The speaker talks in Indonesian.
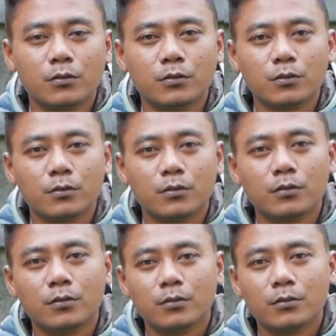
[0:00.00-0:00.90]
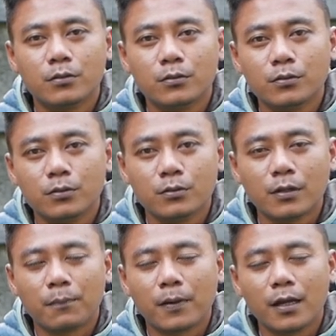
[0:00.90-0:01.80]
untuk
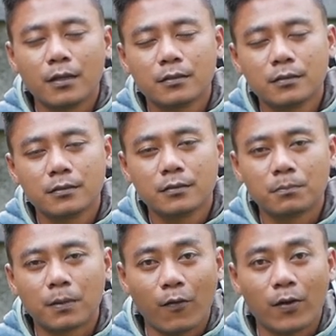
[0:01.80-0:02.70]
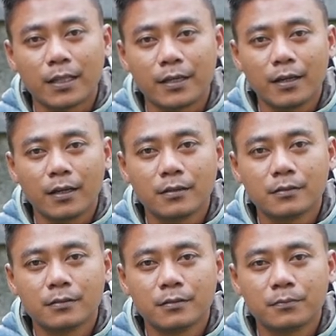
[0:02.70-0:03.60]
untuk apa perawatannya
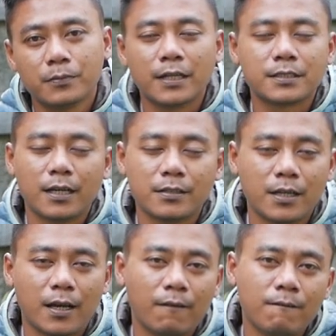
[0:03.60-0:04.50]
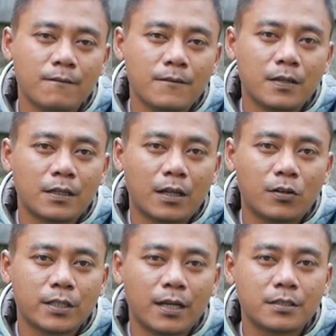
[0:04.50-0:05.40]
biasa aja
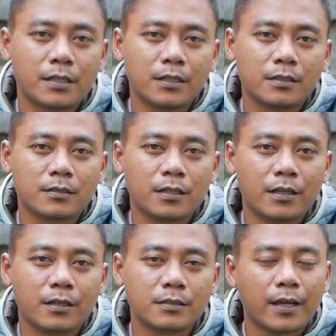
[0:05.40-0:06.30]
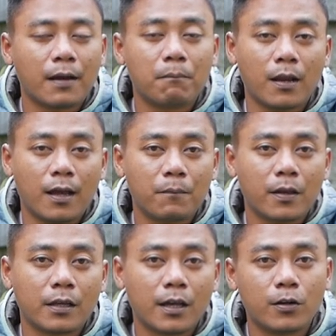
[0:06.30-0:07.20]
kalau saya sering-sering saya ablak
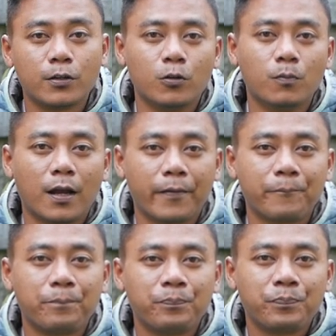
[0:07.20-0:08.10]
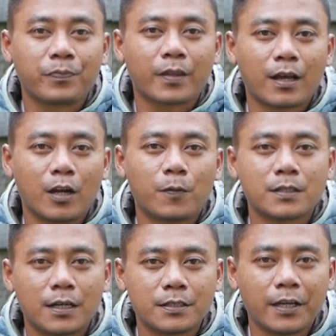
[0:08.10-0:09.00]
apalagi kalau di rumah kalau
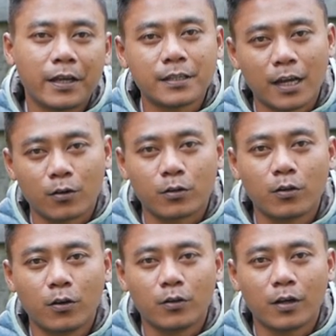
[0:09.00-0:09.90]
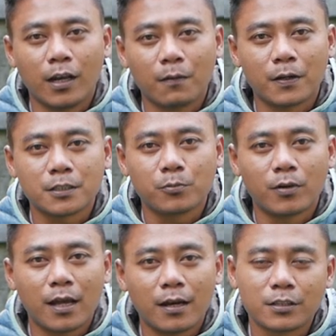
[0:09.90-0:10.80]
pas kerja saya kerodong kalau pas
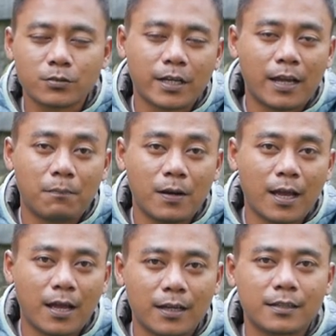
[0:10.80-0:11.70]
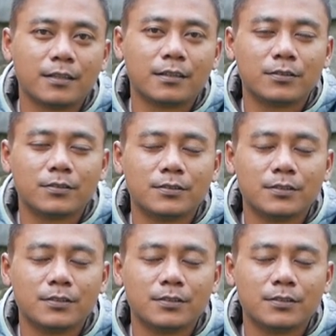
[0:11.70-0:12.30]
pulang langsung saya ablak gitu